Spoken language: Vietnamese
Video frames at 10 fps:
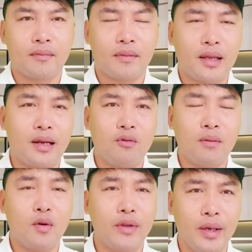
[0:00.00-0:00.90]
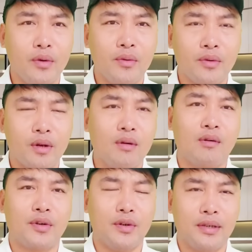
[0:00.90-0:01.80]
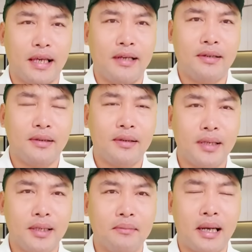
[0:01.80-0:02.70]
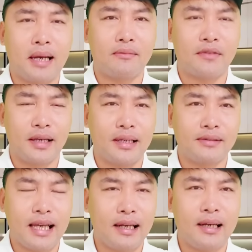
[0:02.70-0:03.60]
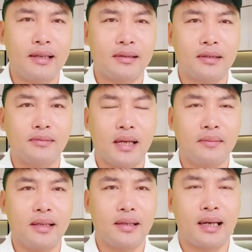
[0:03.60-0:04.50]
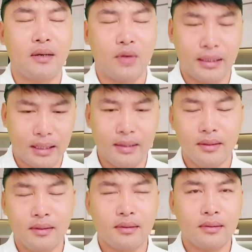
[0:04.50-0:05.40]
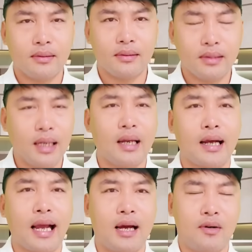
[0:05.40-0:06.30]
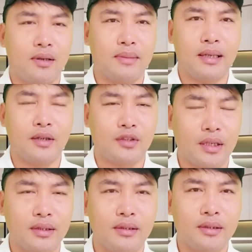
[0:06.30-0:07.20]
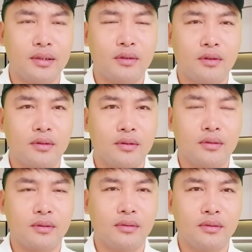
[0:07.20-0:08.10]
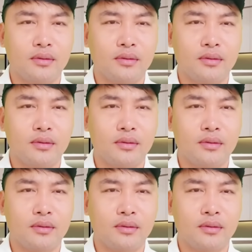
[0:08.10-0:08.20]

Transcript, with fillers: thì đâu có bao nhiêu đúng không cô chú anh chị nhưng mà làm viện kiểm sát đó thì chúng ta biết rằng cái uy tín rất là cao hơn mấy luật sư ừ.